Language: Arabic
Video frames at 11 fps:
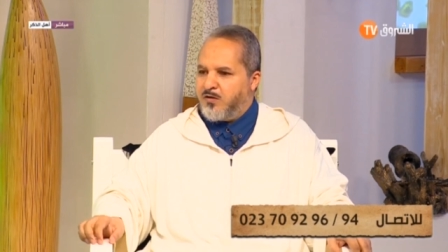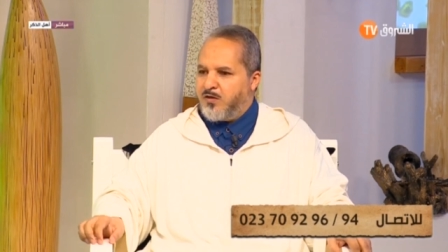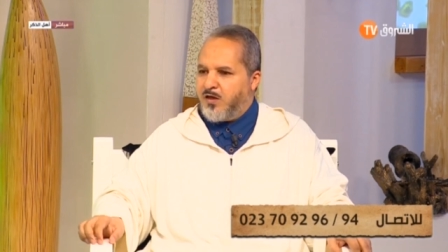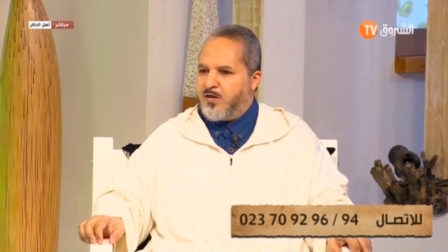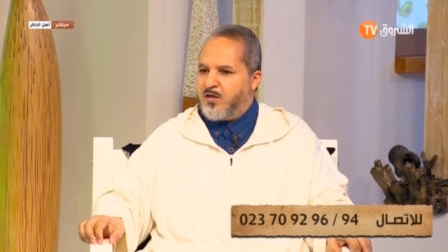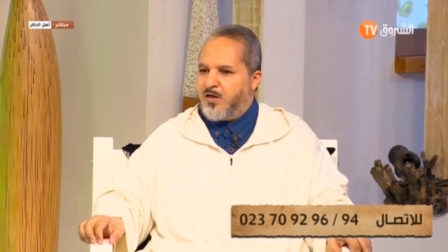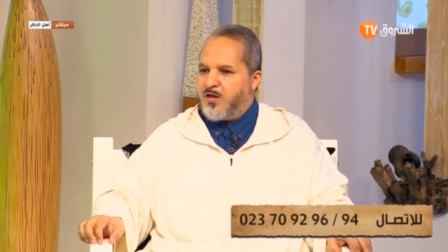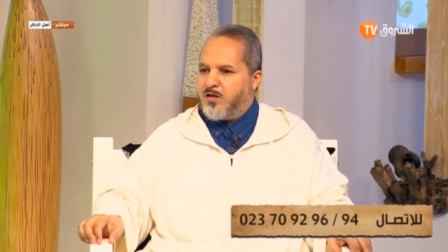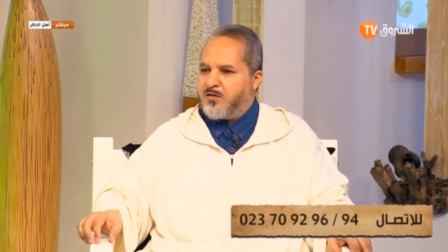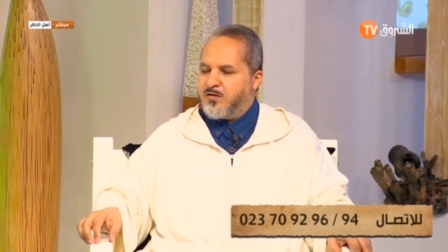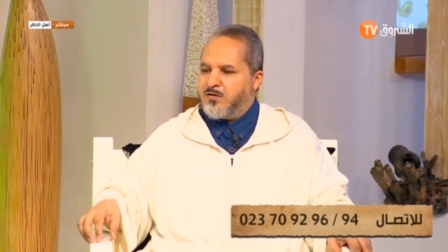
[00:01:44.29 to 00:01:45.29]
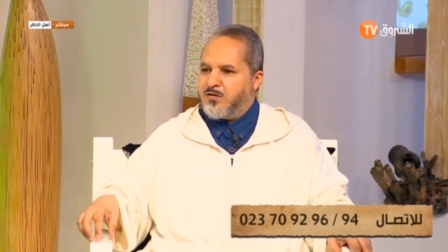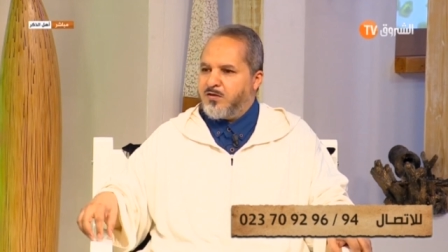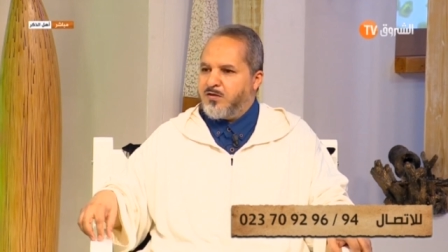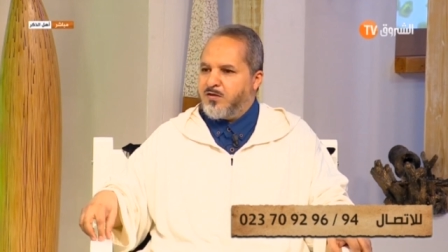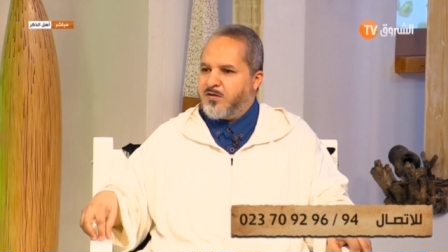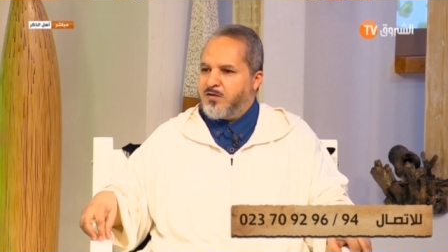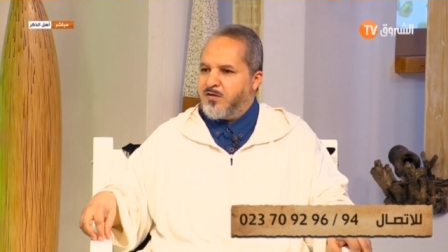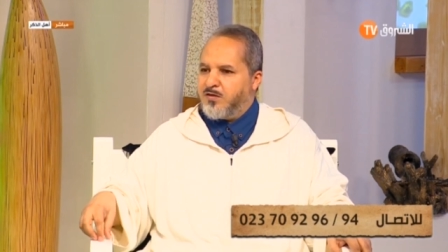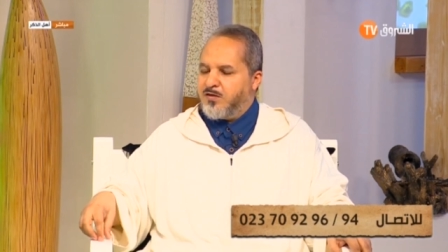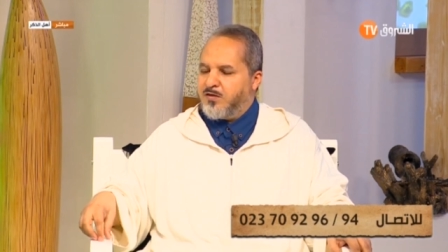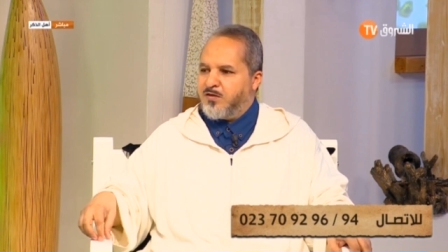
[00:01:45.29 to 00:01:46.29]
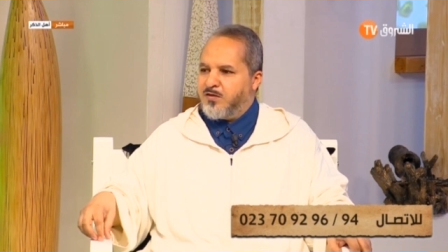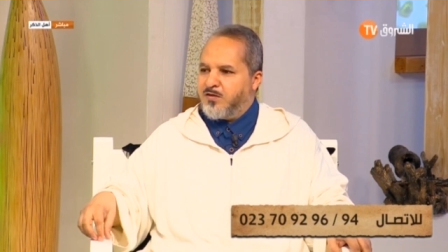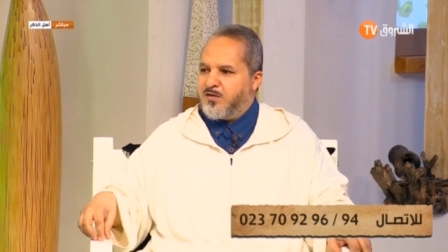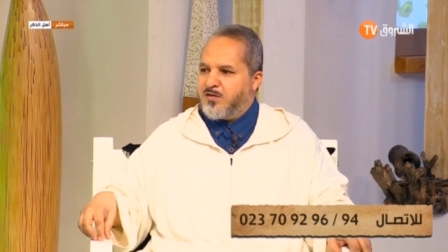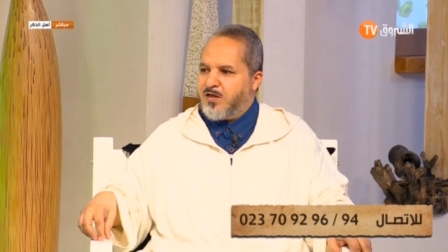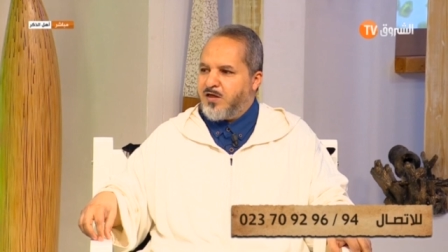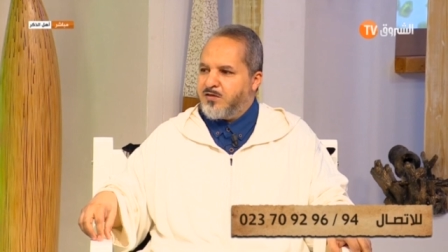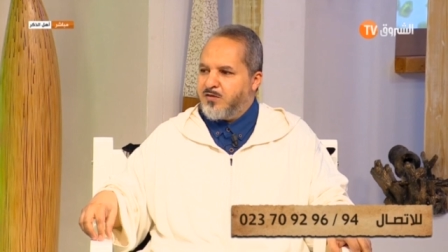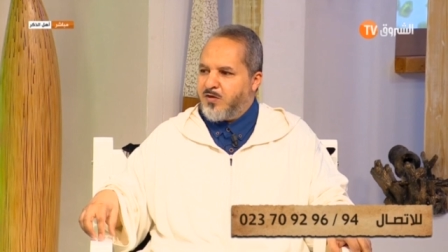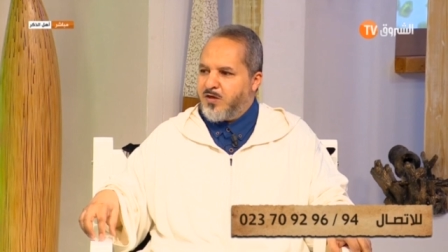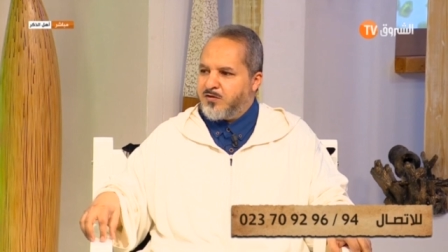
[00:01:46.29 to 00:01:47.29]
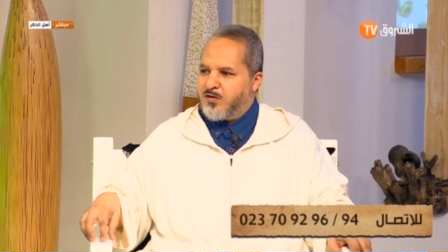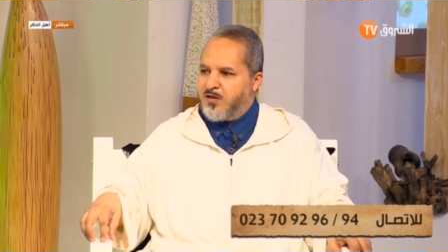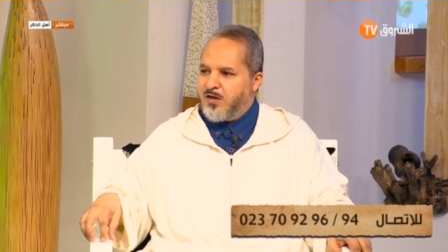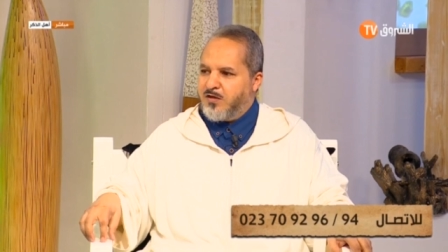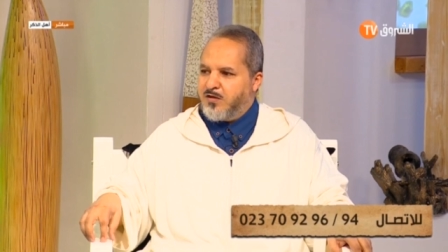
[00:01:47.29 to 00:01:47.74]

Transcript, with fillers: لأن آه، الإنسان حتى يحصل